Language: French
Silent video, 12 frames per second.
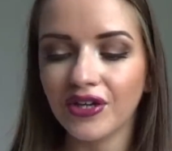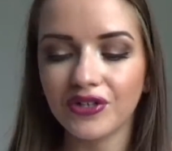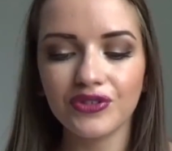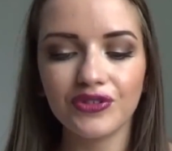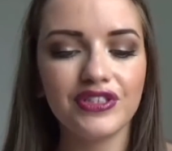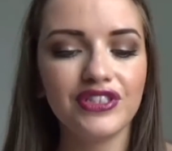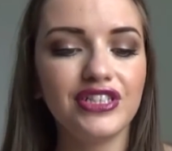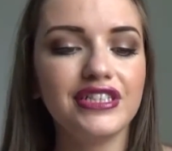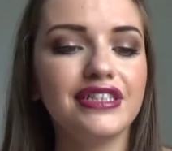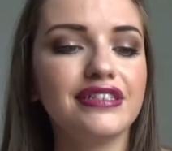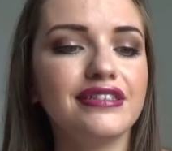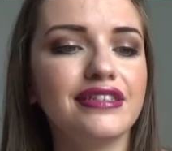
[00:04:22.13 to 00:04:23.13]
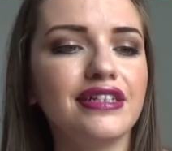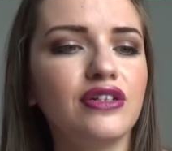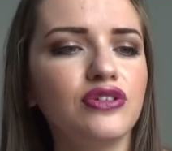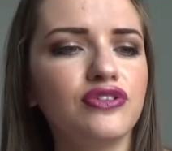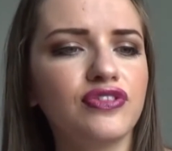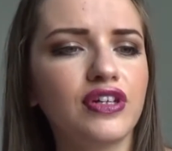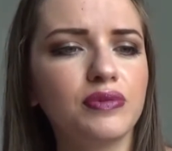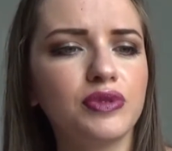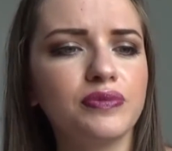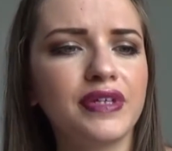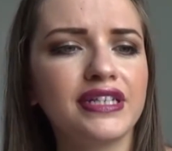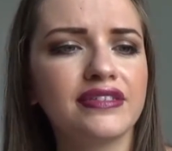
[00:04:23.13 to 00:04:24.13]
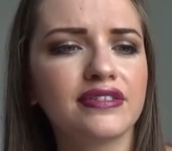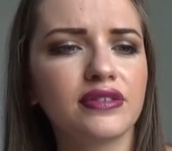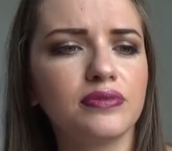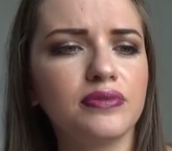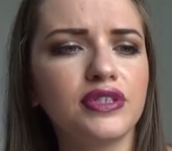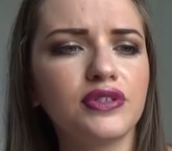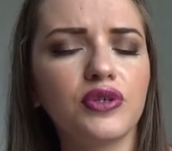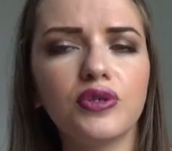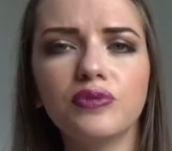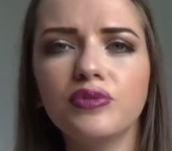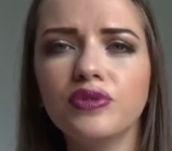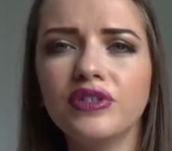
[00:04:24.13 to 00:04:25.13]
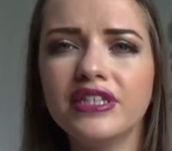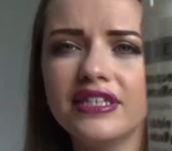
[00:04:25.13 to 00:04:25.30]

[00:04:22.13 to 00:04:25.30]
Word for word: Ensuite, j'ai testé le fameux masque microbule